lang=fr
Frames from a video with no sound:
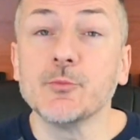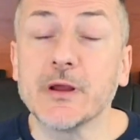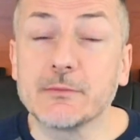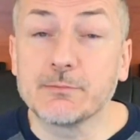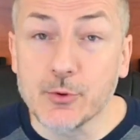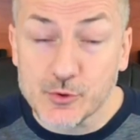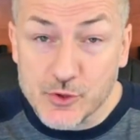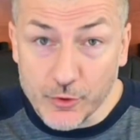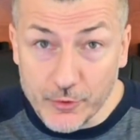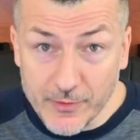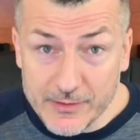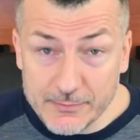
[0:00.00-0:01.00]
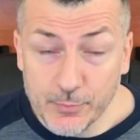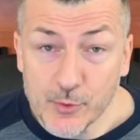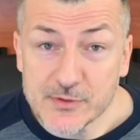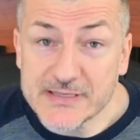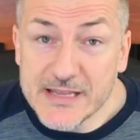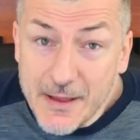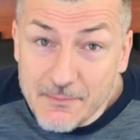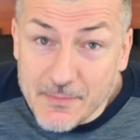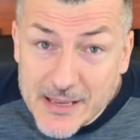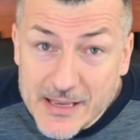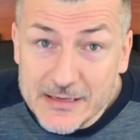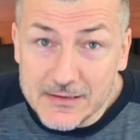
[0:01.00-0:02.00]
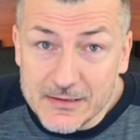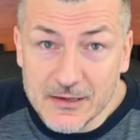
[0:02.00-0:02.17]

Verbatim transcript: être plus heureux, être plus habiles.